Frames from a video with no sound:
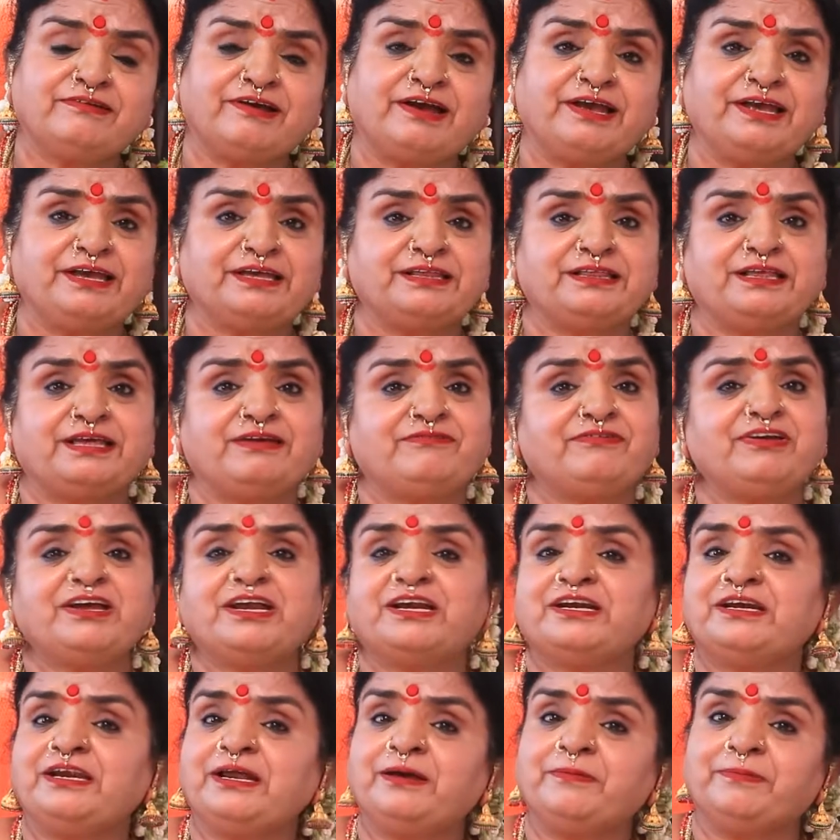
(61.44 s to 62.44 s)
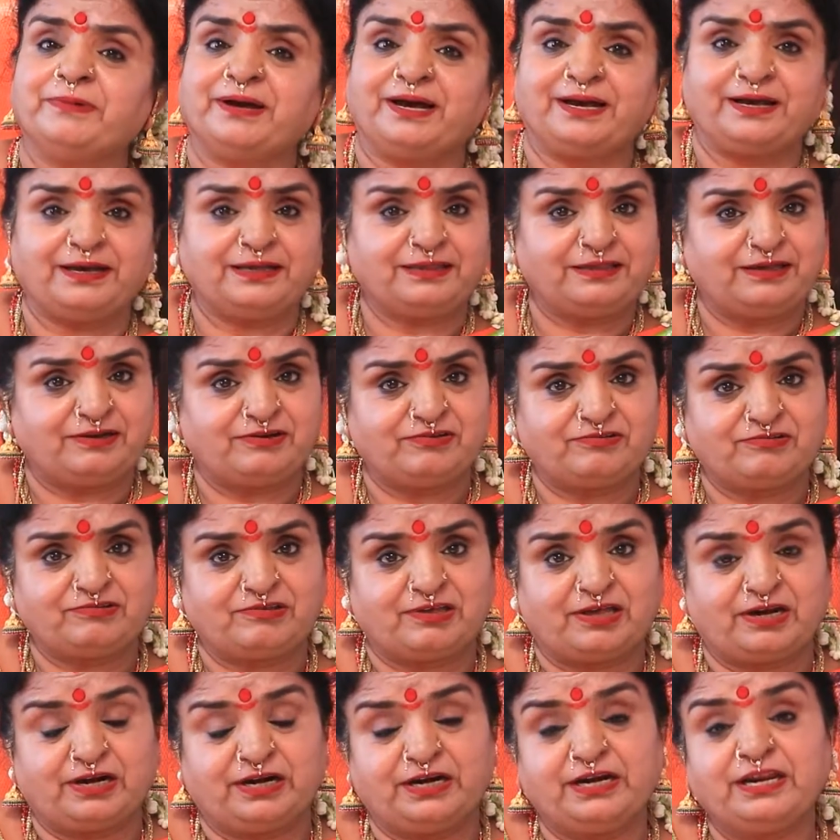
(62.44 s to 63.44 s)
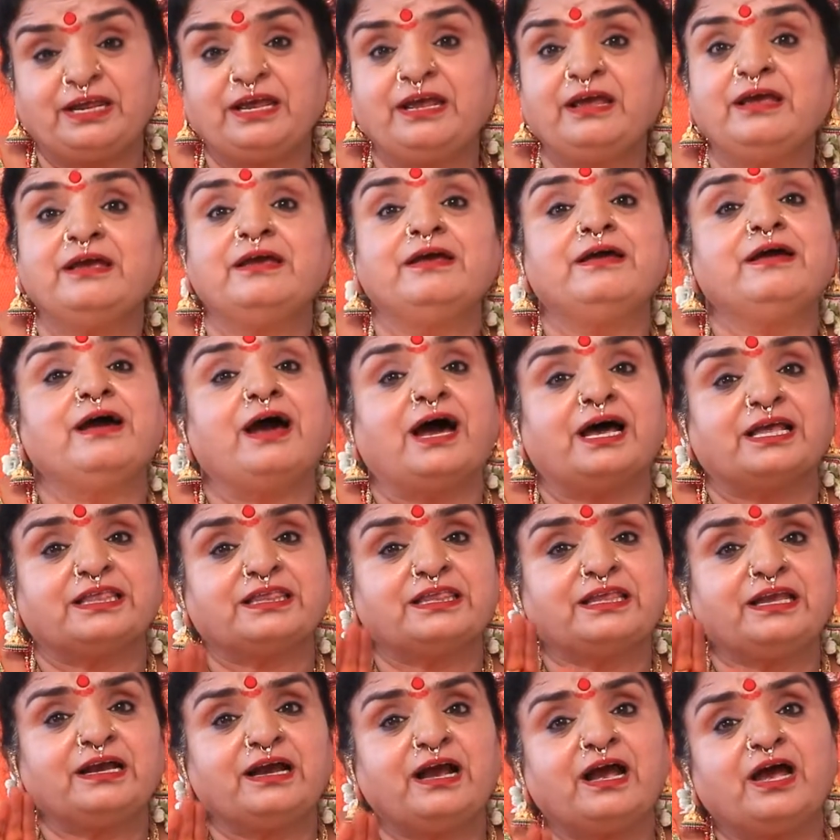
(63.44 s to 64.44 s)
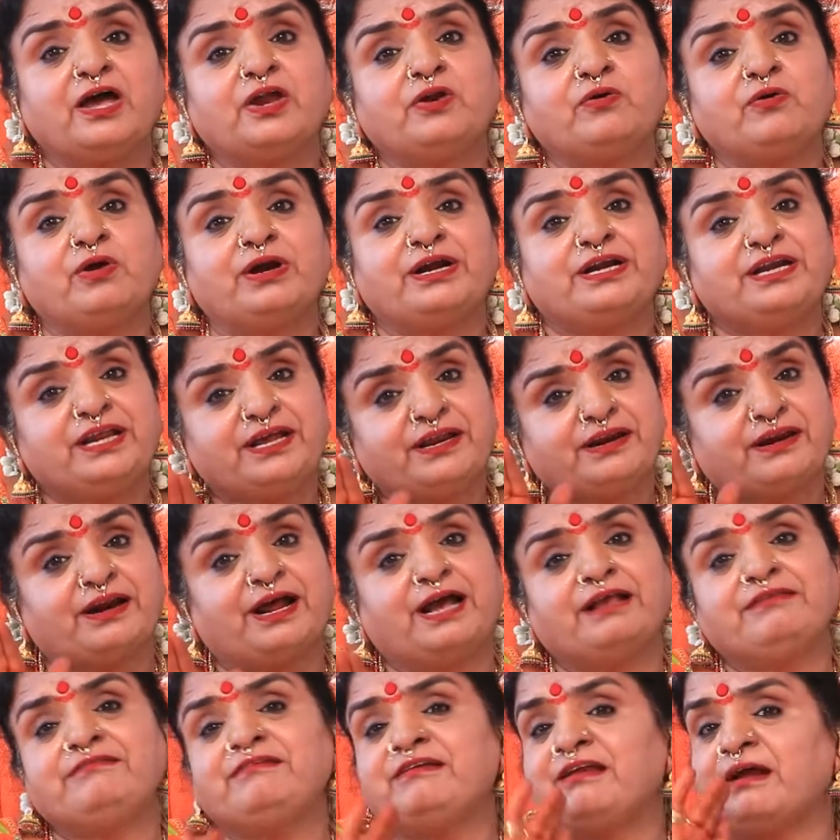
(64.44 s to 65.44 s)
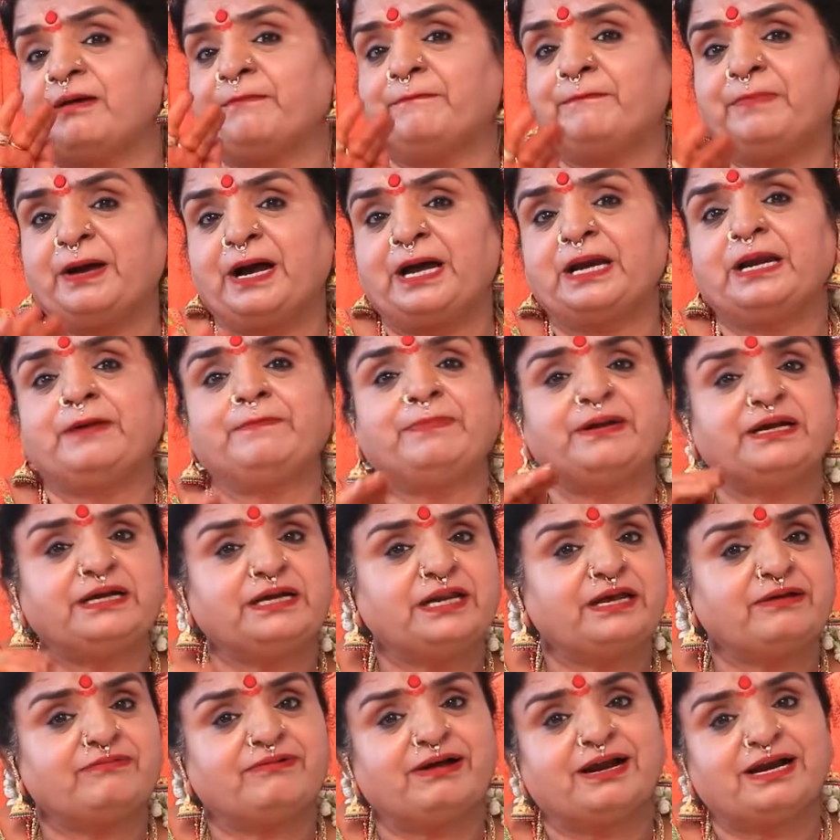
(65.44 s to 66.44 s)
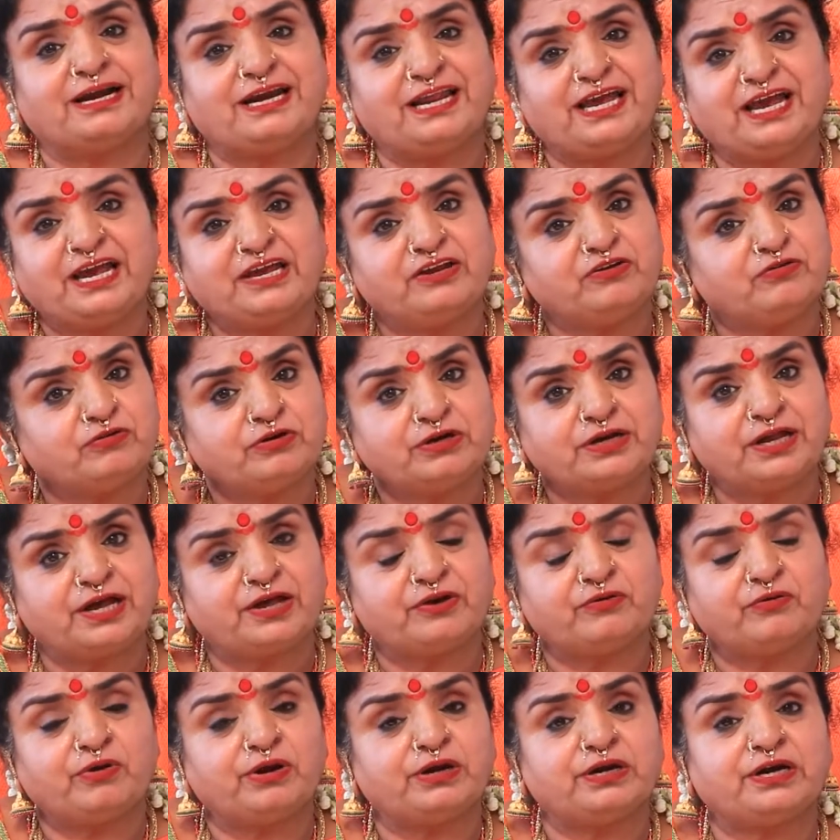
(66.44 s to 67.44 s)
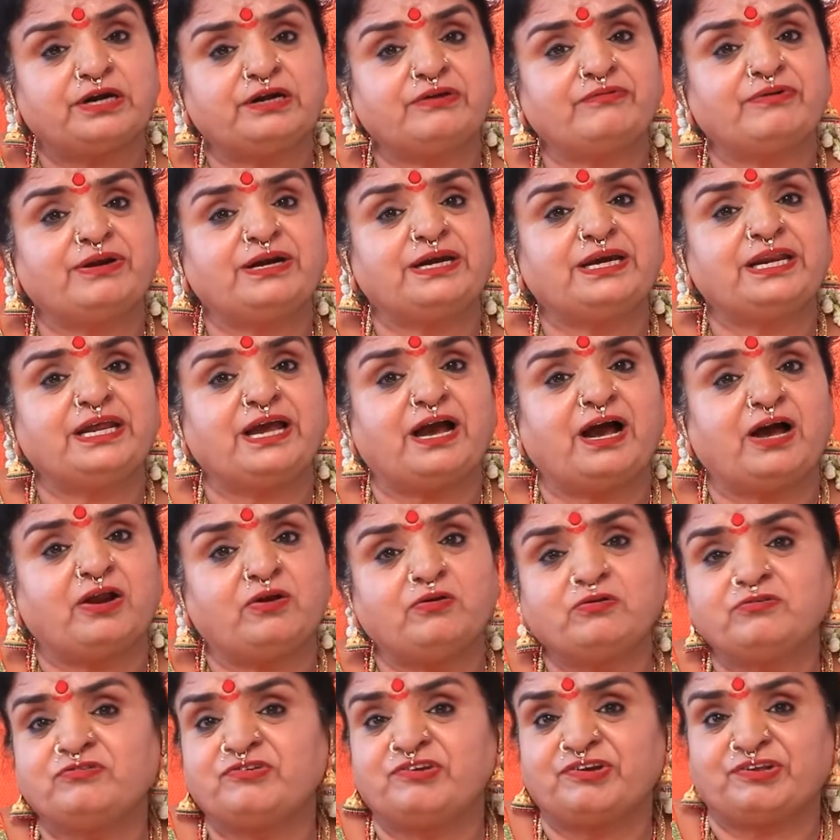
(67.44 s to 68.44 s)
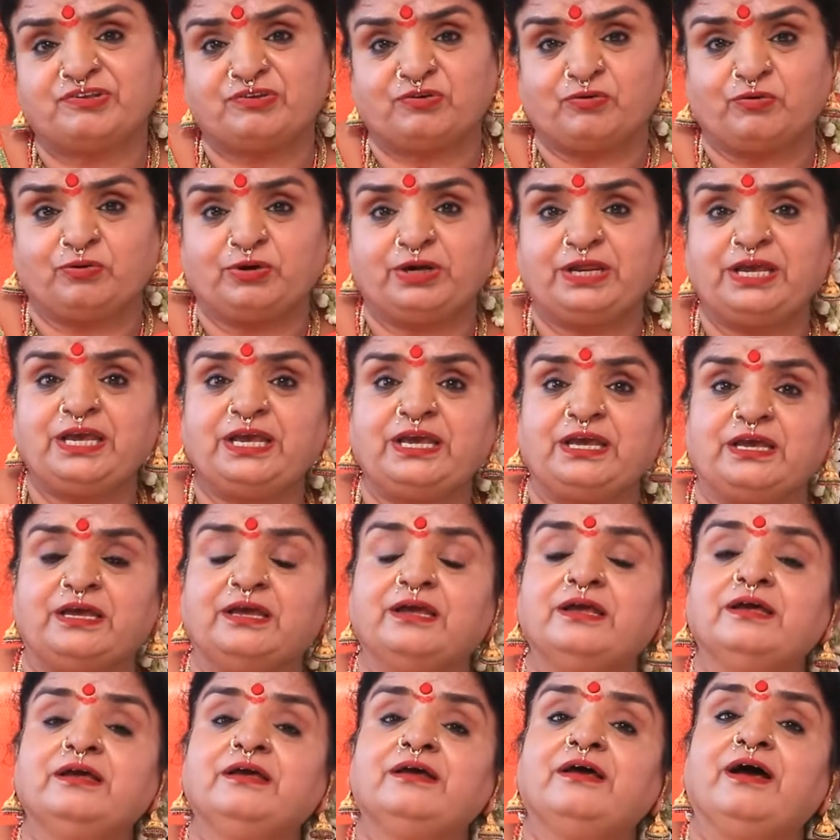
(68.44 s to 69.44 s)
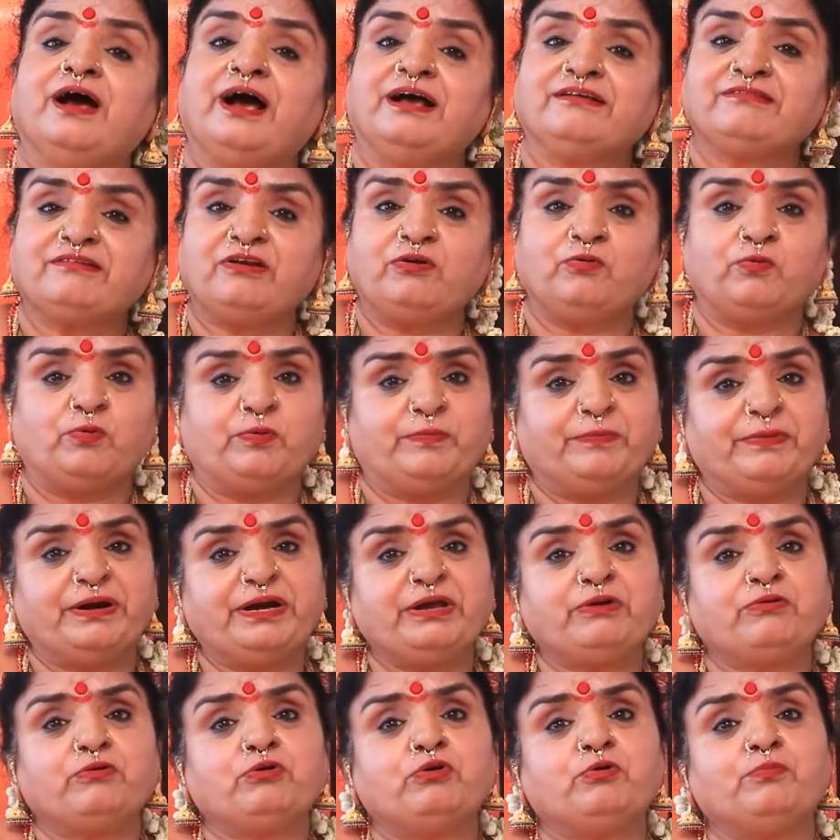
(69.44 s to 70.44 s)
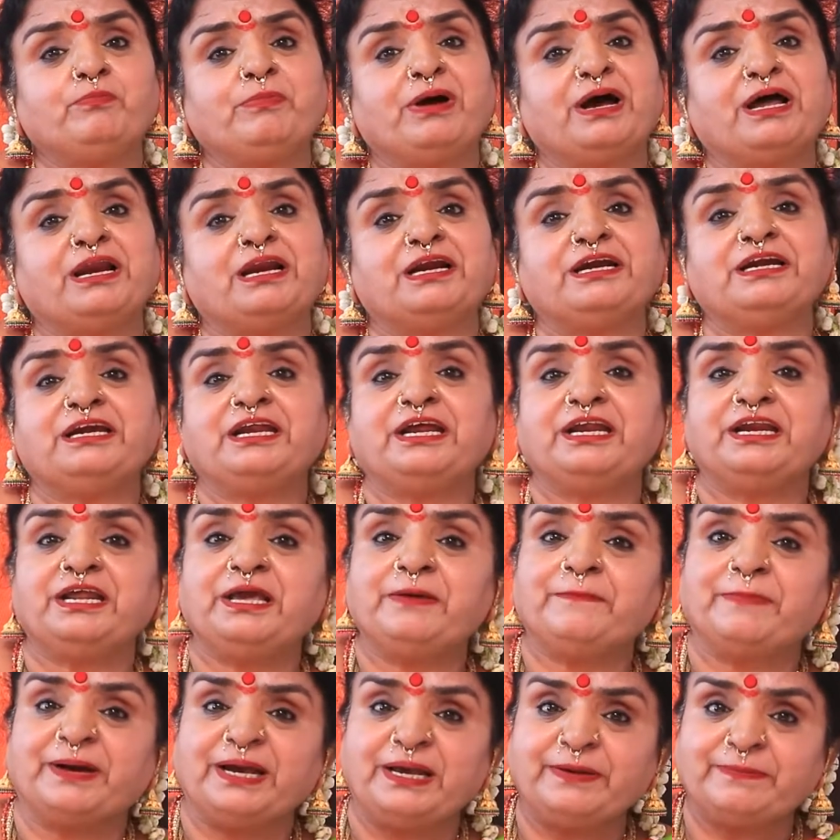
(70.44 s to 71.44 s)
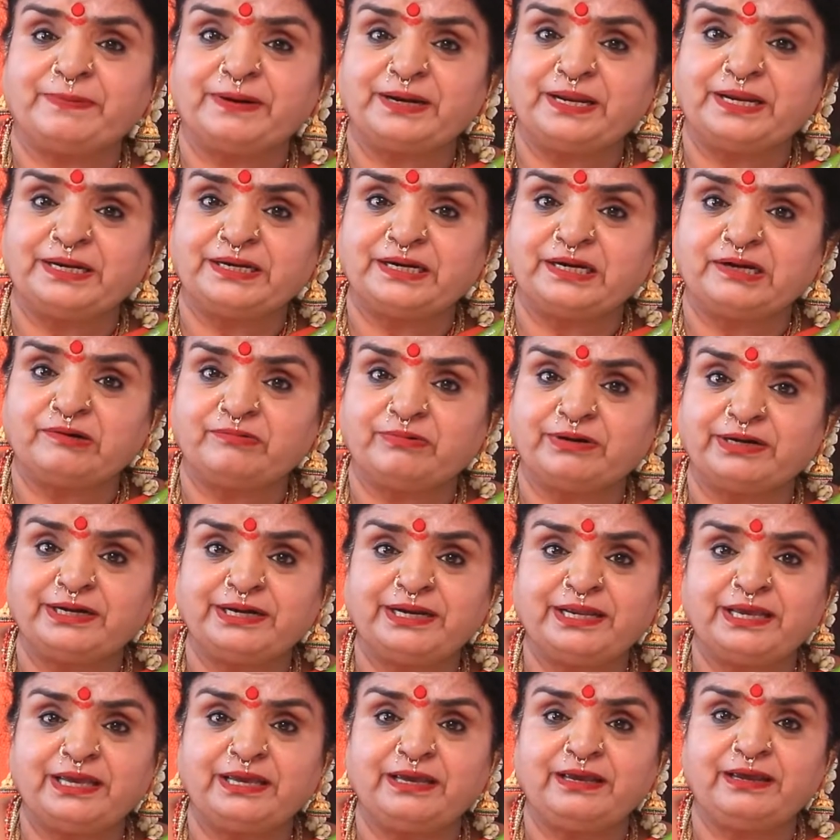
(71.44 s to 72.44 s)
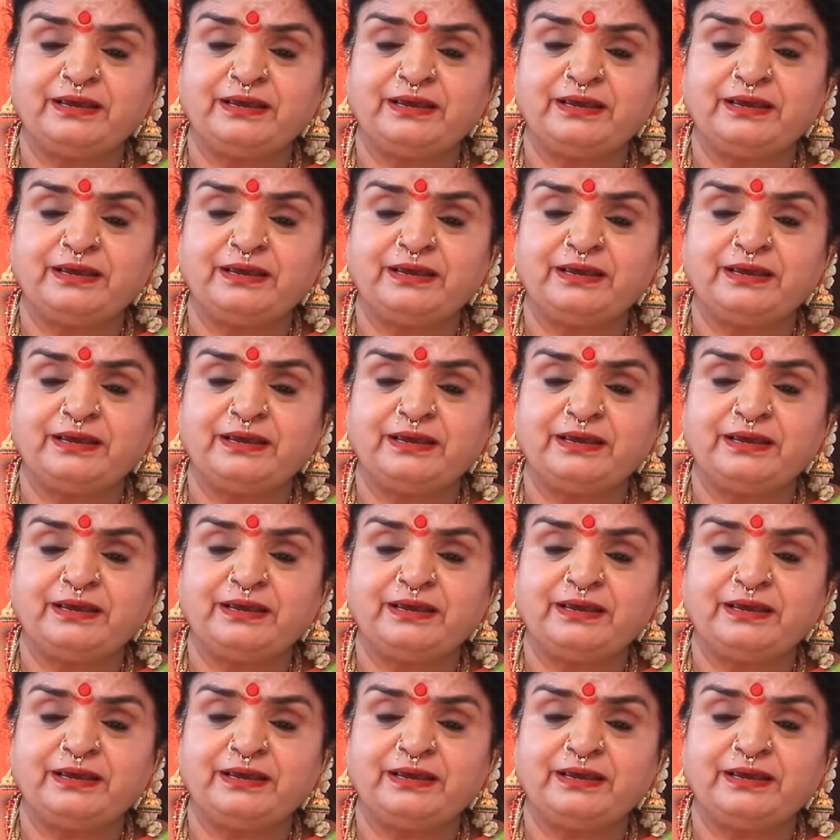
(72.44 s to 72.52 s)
ఛాయాదేవి అంటే బాగా తెలుస్తారు అంటే అత్తగారు అంటే రాచి రంపాన పెట్టేవాళ్ళే అయి ఉంటారు అన్నటువంటి ఆలోచనతోటి అసలు ఉమ్మడి కుటుంబాలంటేనే భయపడేటటువంటి